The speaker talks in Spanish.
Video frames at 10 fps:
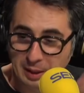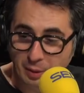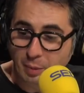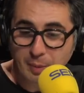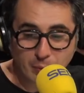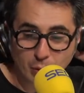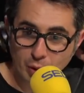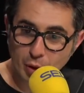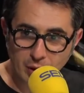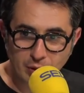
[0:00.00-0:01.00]
No,
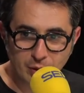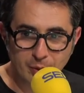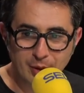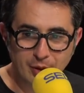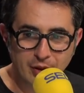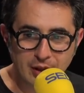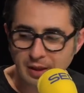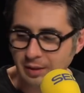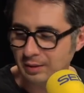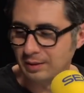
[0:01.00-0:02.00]
yo quiero ir, yo quiero verlo de ah,
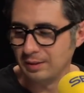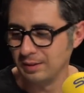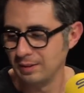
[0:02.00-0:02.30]
cerca. Ah, vale, vale.